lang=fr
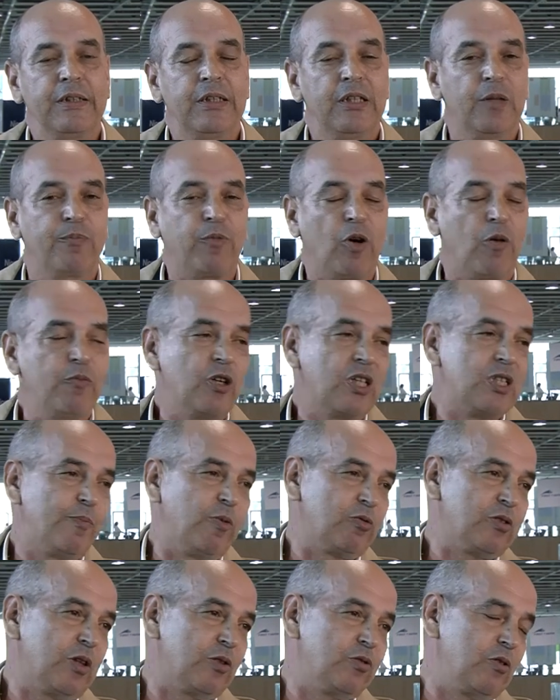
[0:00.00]
les premiers
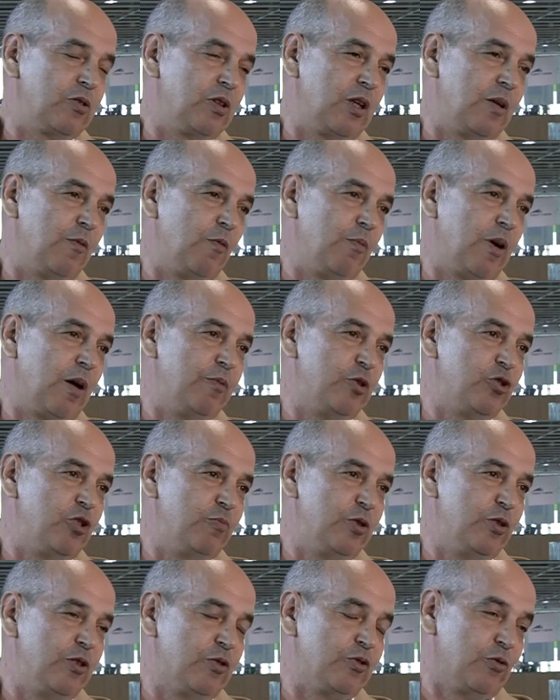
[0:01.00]
exportateurs de la membrane
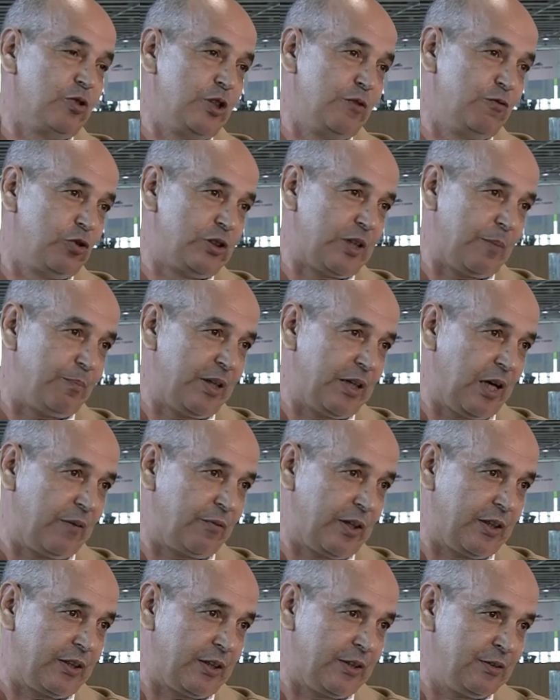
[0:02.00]
bitumineuse au niveau des pays
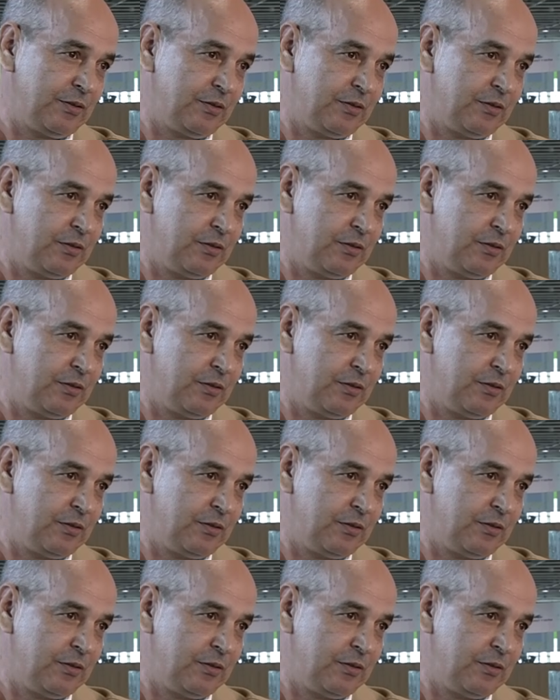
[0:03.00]
africains.